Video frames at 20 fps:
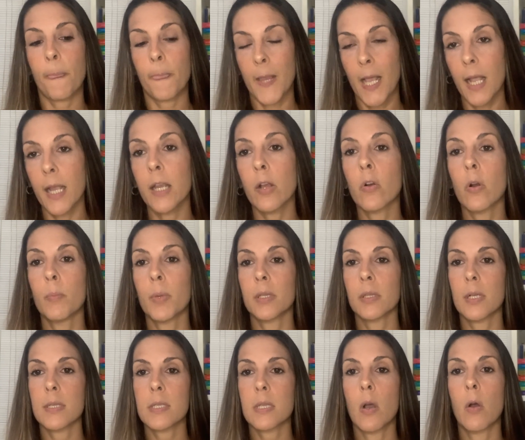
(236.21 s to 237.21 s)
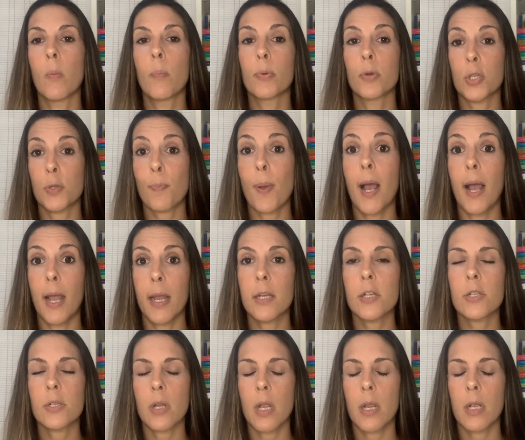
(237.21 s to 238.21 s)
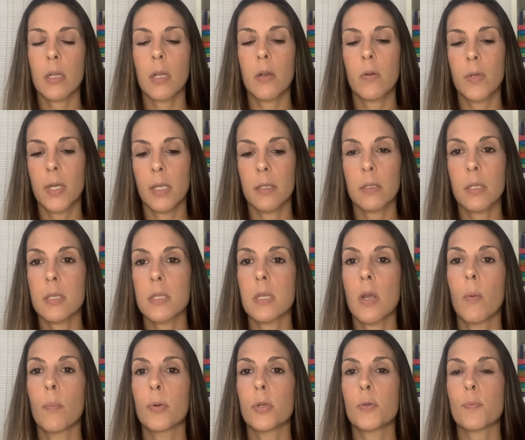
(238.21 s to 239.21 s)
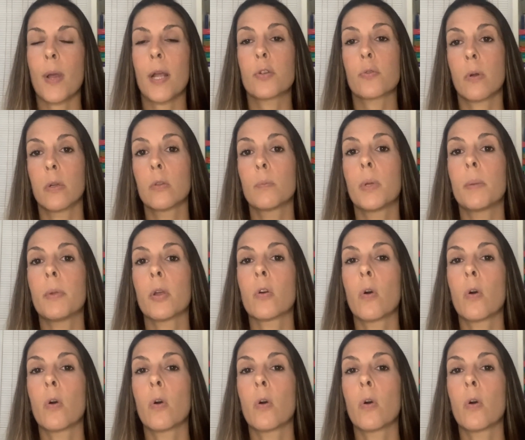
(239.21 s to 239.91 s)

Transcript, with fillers: na recomendação para os pais, né? Na orientação para os pais quando o bebê